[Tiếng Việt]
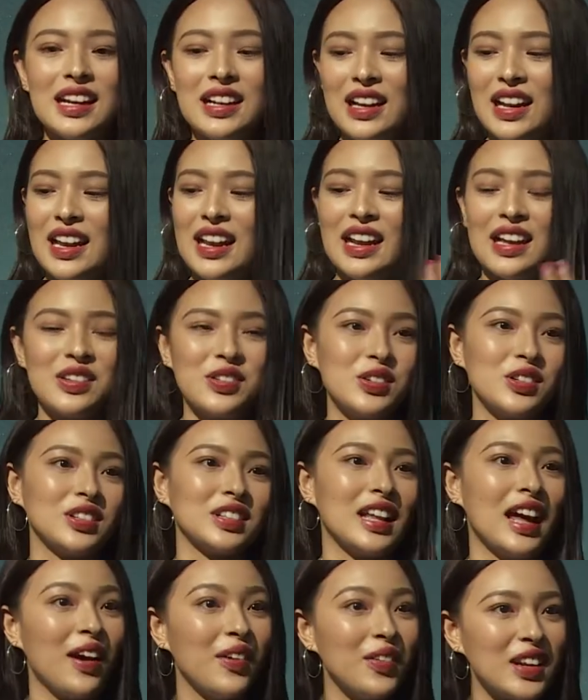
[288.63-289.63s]
Hay là vừa
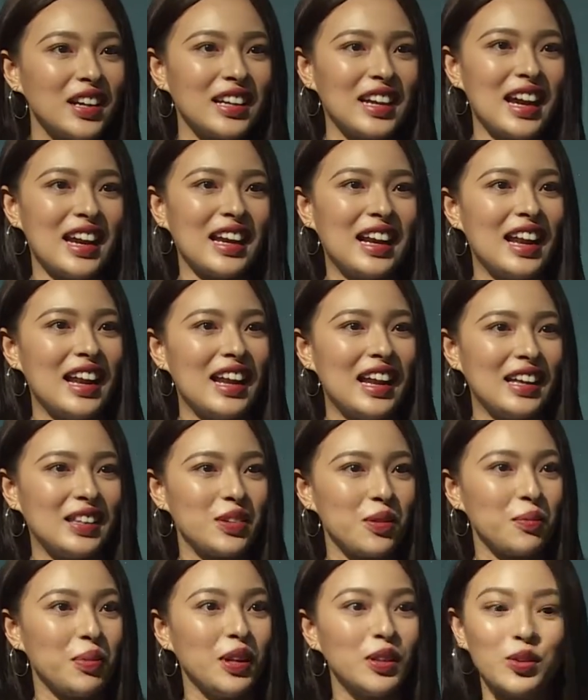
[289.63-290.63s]
tháo niềng răng ra là
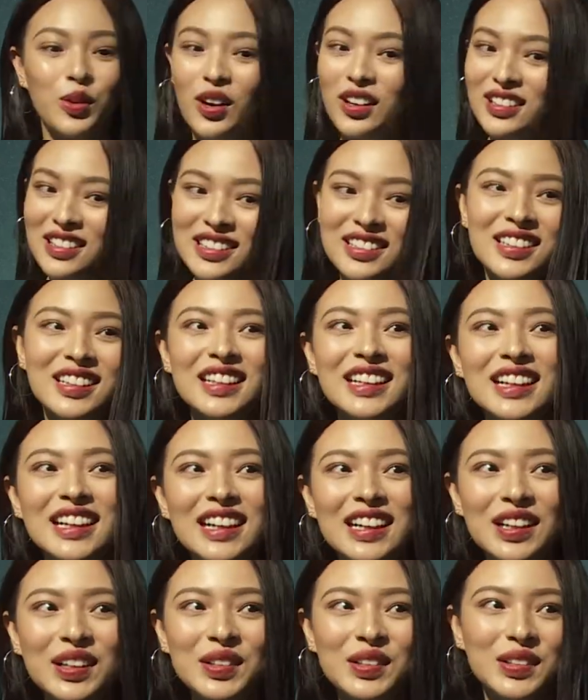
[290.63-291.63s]
chụp hình toàn cười,
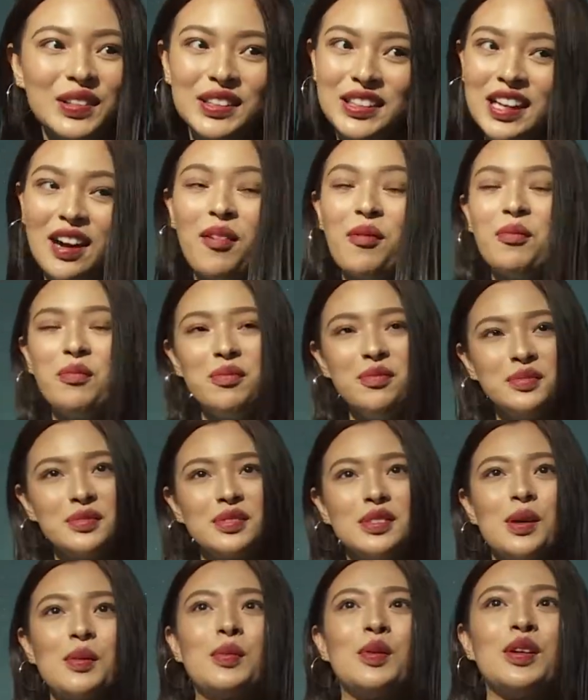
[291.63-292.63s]
cười không.
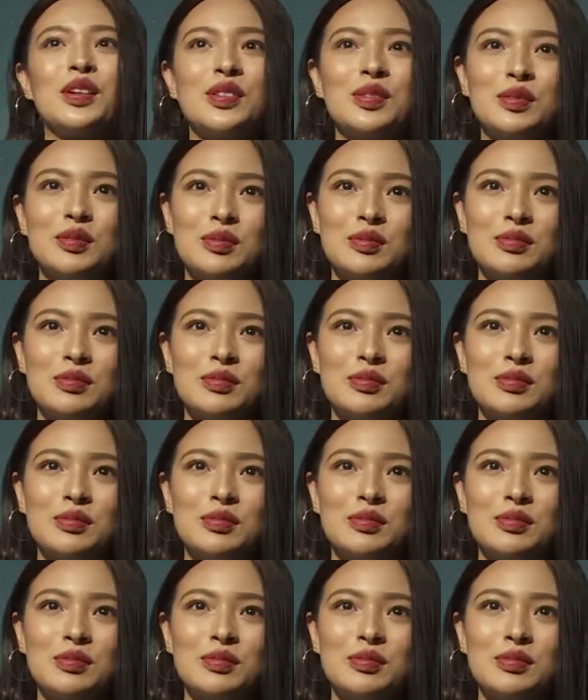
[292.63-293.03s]
Xong rồi